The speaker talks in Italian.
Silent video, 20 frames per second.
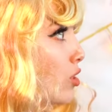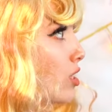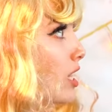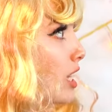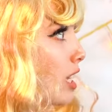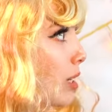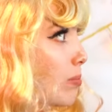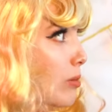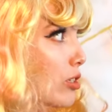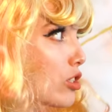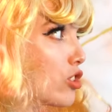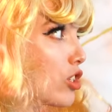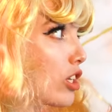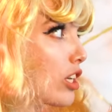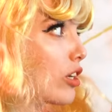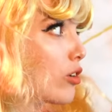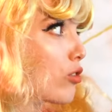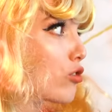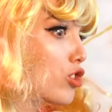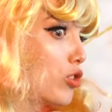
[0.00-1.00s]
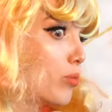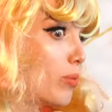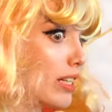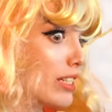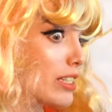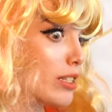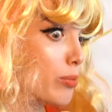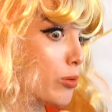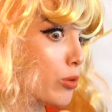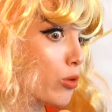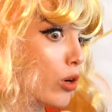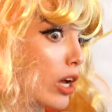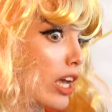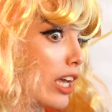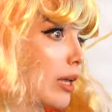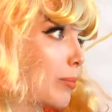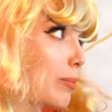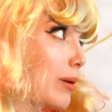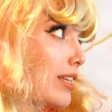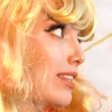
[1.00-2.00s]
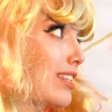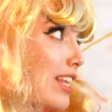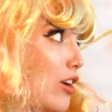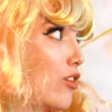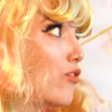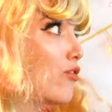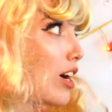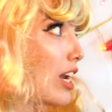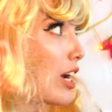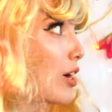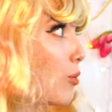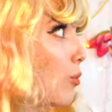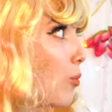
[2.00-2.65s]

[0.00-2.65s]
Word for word: Così capisce che non ci pensi più e che per te non vale